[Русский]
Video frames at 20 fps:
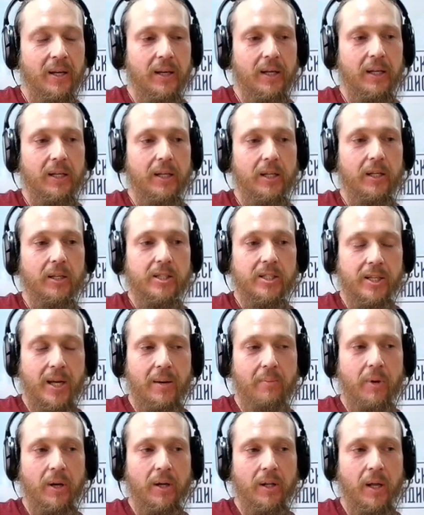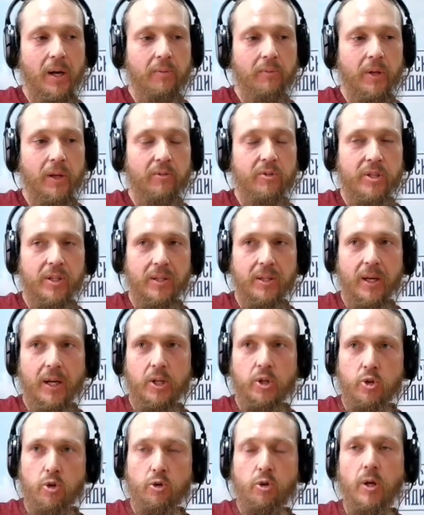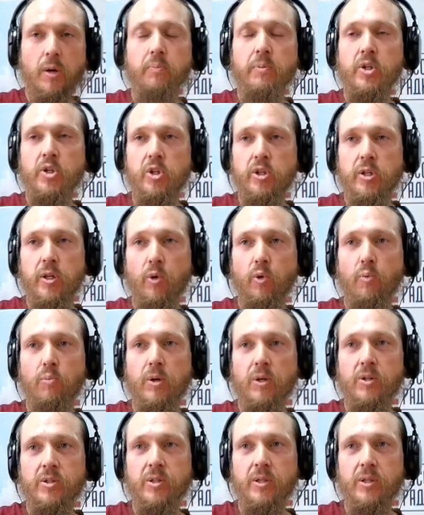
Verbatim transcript: И самое главное, всегда четко пишите образ.